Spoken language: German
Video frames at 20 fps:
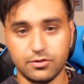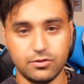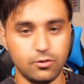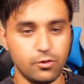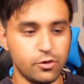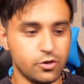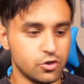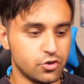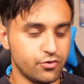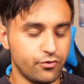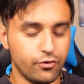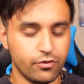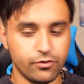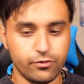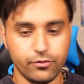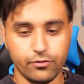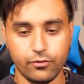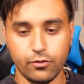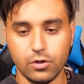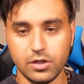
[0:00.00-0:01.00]
Psychisch fühle
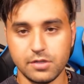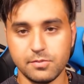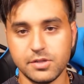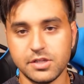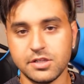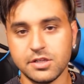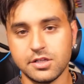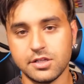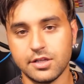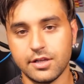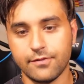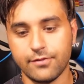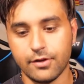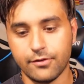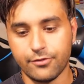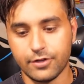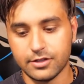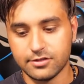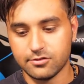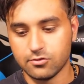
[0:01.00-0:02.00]
fühl ich mich nicht in der
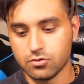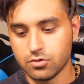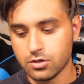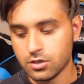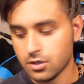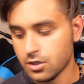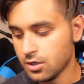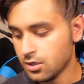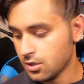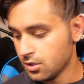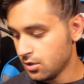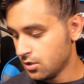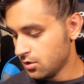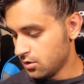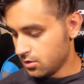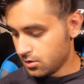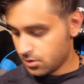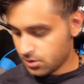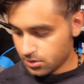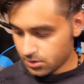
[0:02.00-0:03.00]
Verfassung.
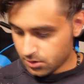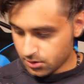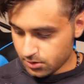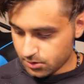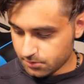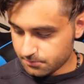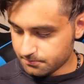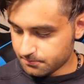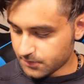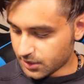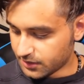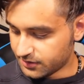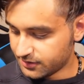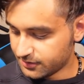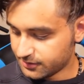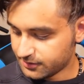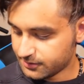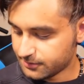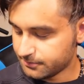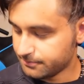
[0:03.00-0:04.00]
Es
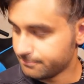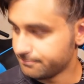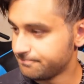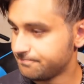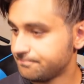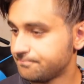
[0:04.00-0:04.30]
ist...